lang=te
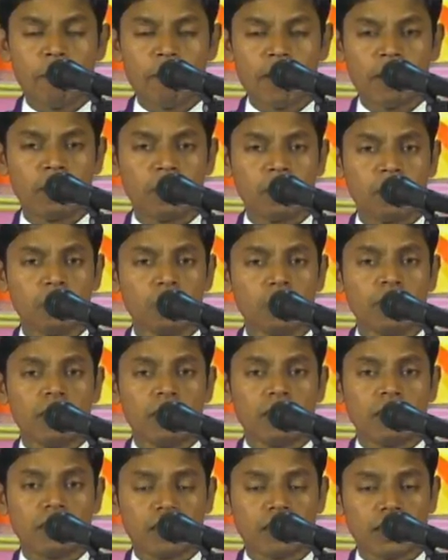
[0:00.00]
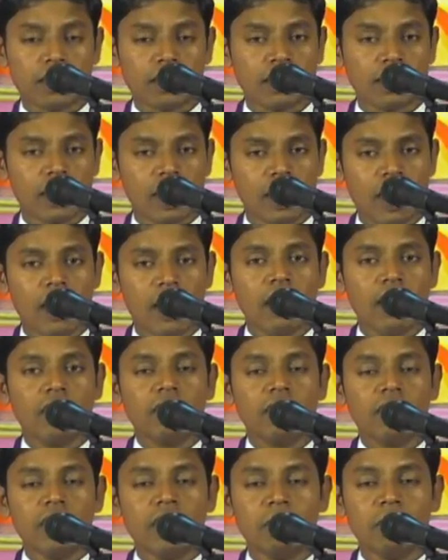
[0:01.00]
మనకు శక్తిగా
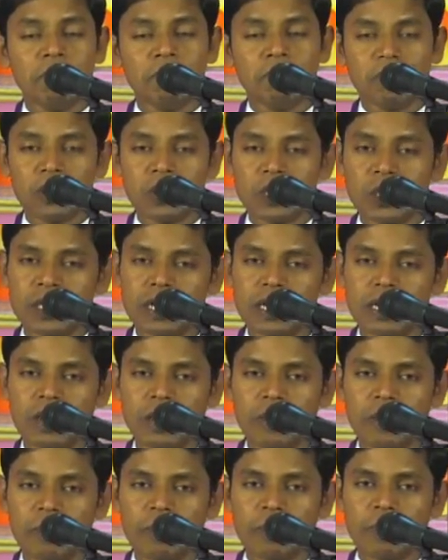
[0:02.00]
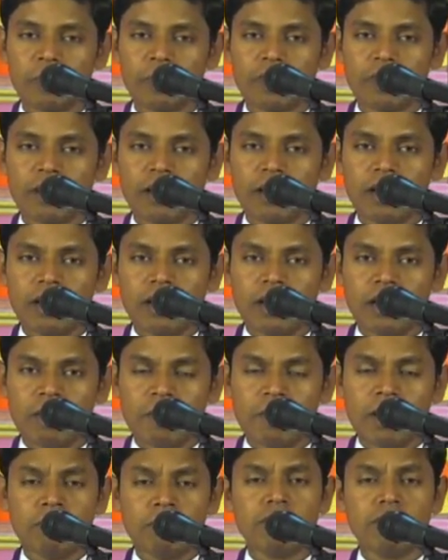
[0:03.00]
ఏమి ఉంటున్నది
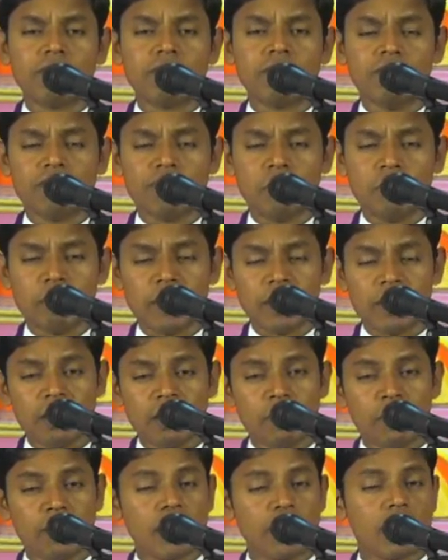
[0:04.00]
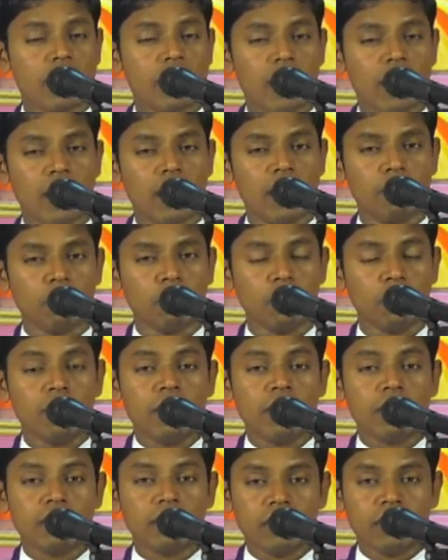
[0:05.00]
మనము చేసే ప్రతి ఒక్క కార్యము
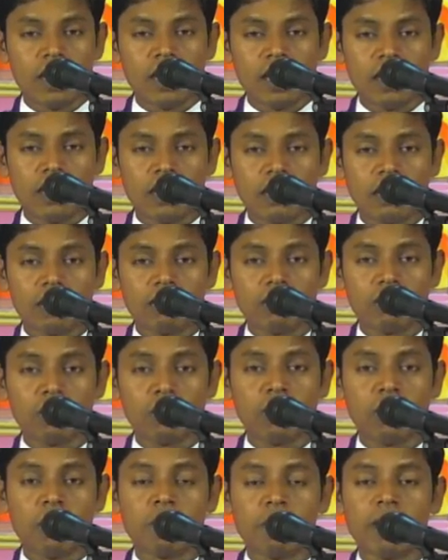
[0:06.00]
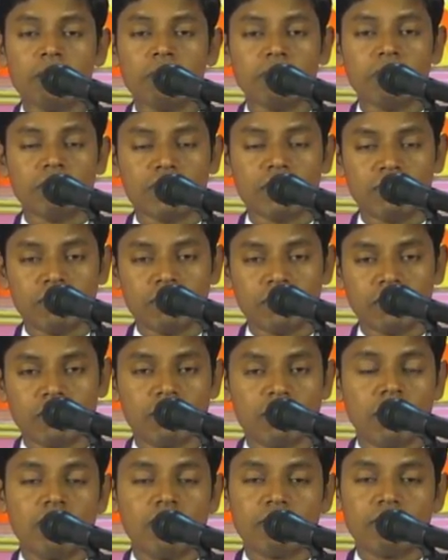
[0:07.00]
దేనితోన మనము జీవి
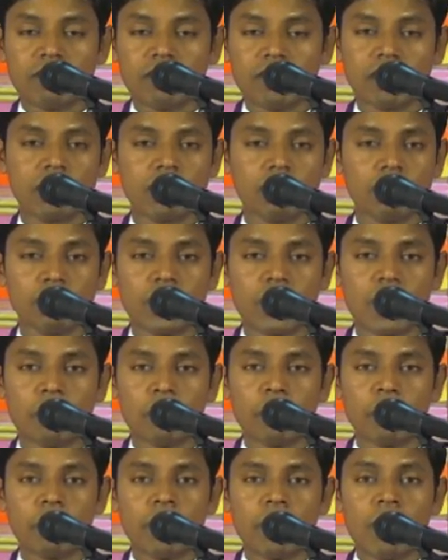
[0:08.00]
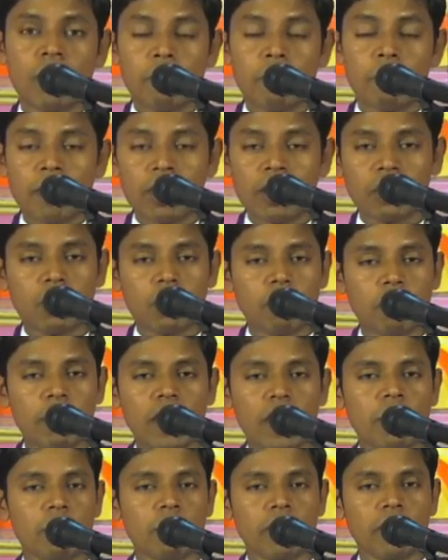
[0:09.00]
చేస్తూ ఉన్నాము మనకు
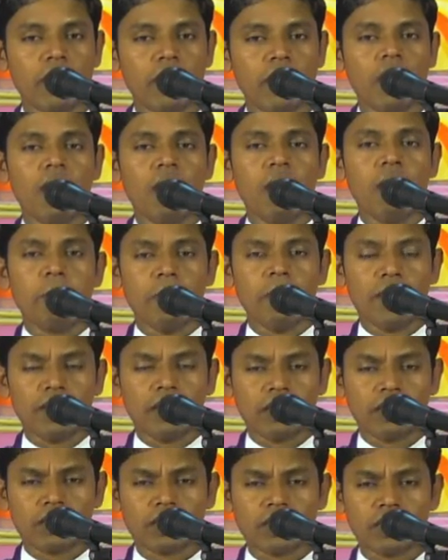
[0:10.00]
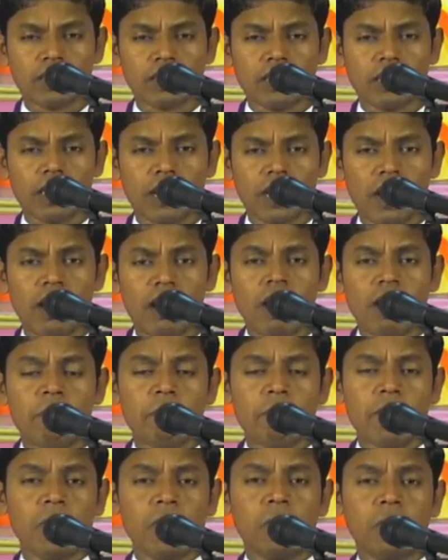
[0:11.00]
బలముగా మనకు శక్తిగా
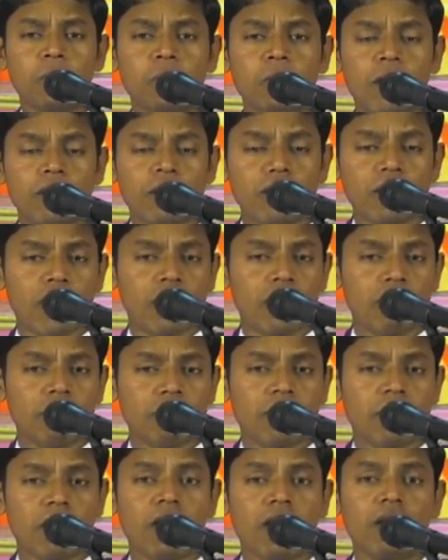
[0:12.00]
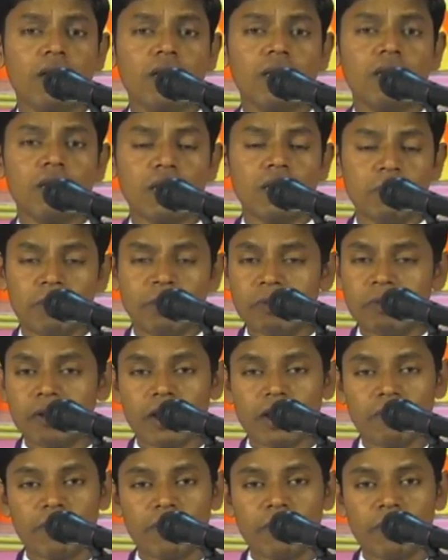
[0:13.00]
మనకు ఆధారముగా ఏమి
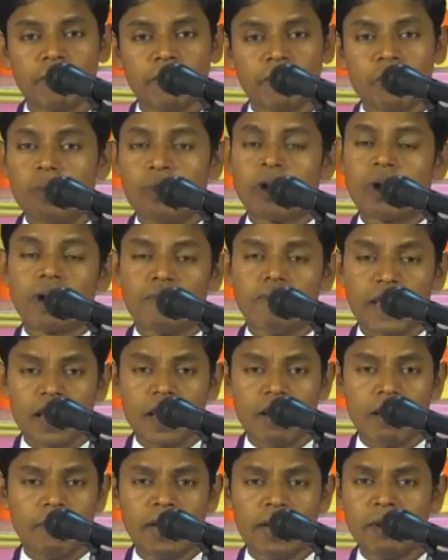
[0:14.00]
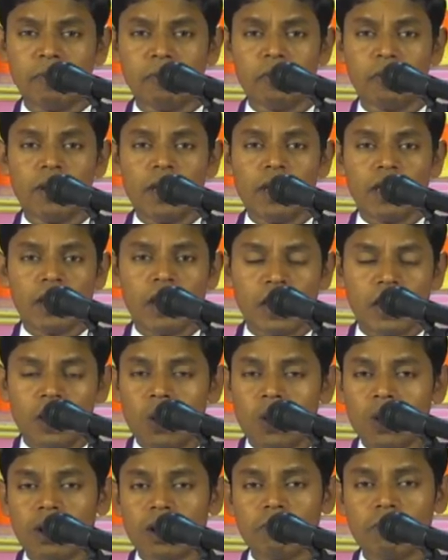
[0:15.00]
ఉన్నవి ఒకవేళ మనము ఈ
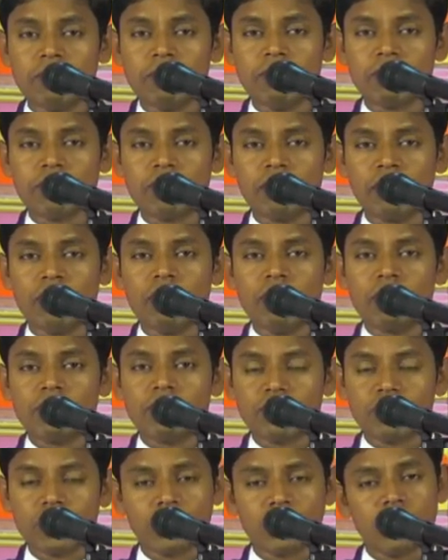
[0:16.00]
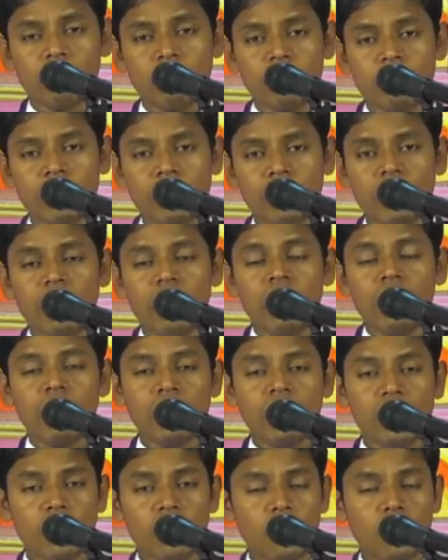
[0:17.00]
లోకమిచ్చే శక్తి మీద
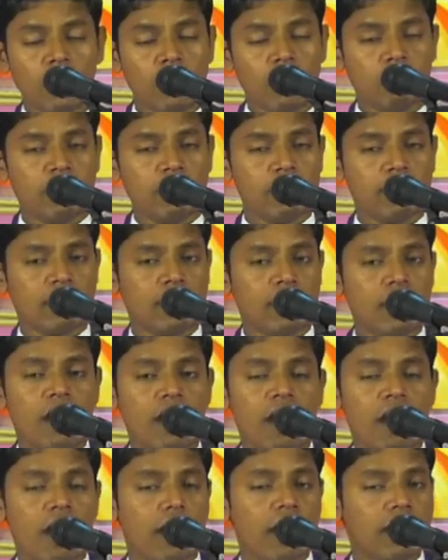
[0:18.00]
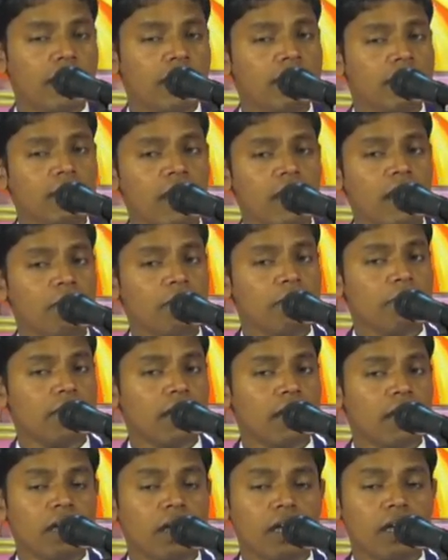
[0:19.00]
ఈ లోకమిచ్చే ఆనందాల మీద
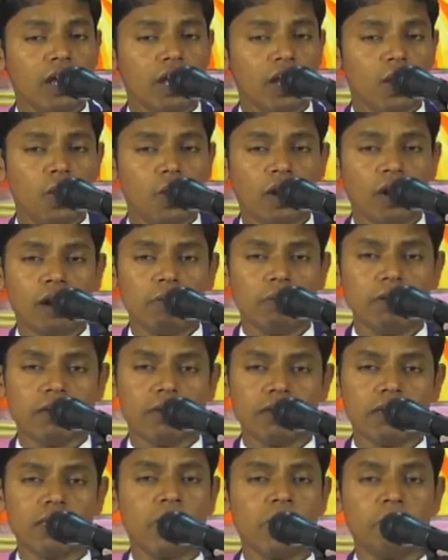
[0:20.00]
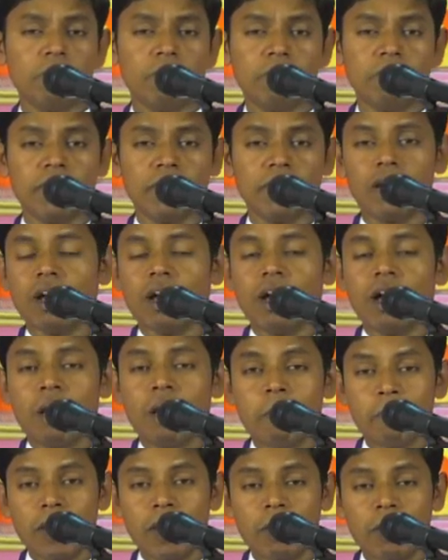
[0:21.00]
ఈ లోకమిచ్చే డబ్బు మీద
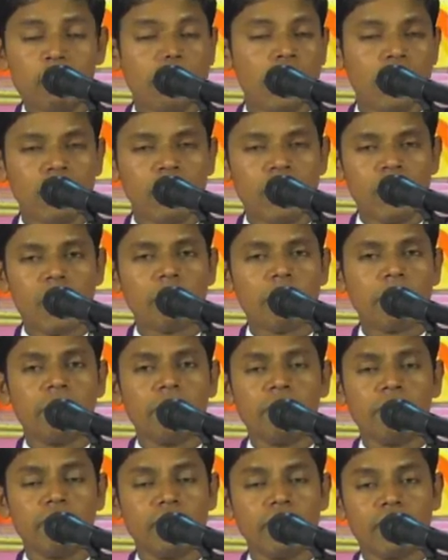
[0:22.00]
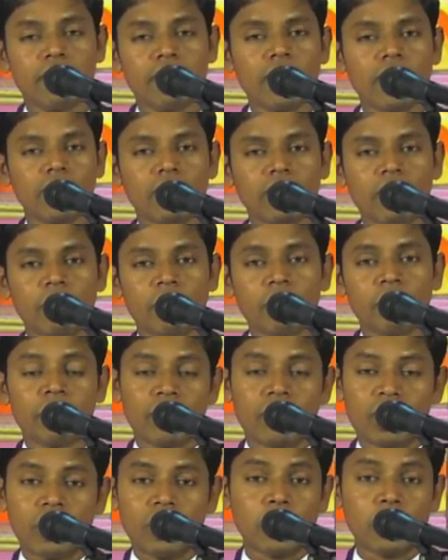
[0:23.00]
మనము ఆధారపడి ఉన్నట్లయితే
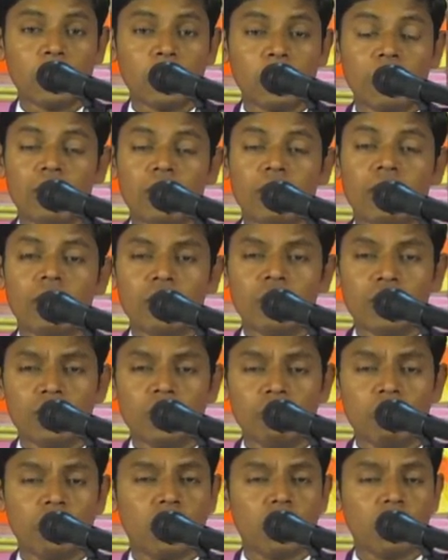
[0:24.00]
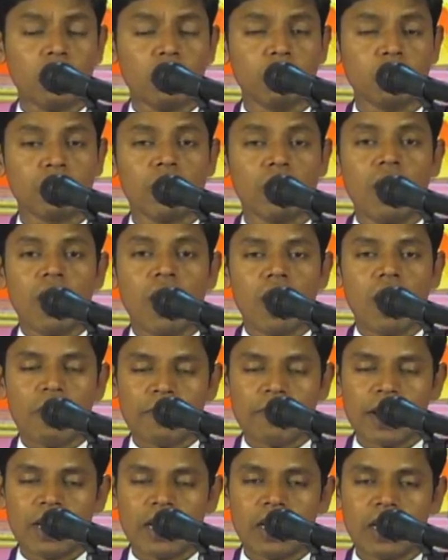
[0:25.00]
ఇదిగో ఏదో ఒక రోజు
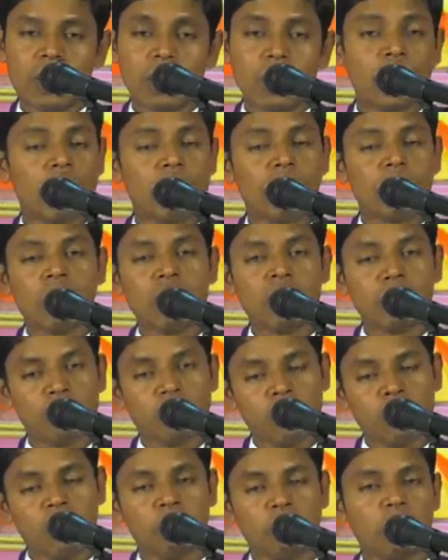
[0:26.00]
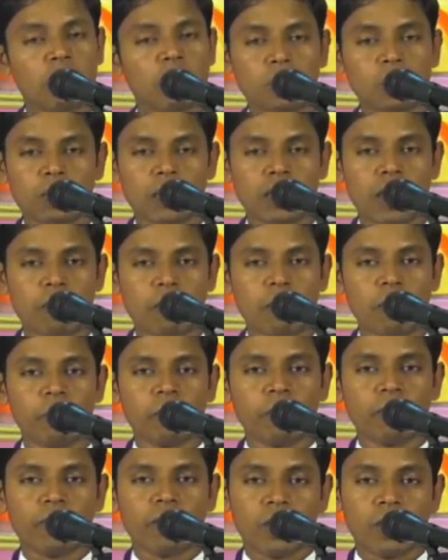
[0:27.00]
అవన్నీ కూడా మనం కోల్పోతుంటాము
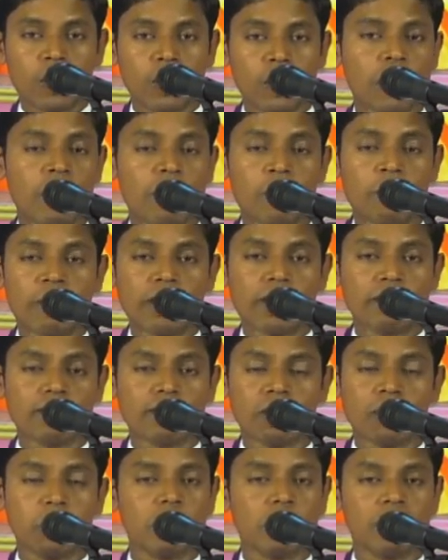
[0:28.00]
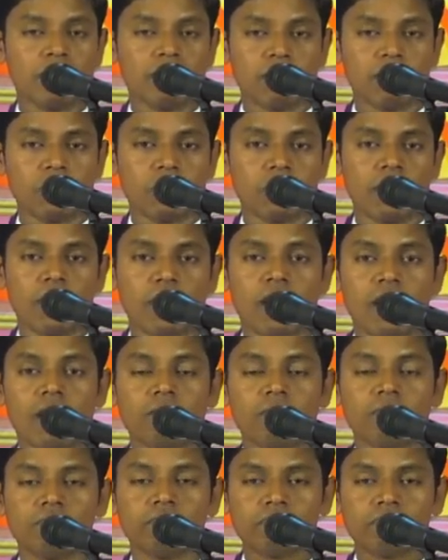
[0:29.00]
కనుక ప్రియ సహోదరి సోదరులారా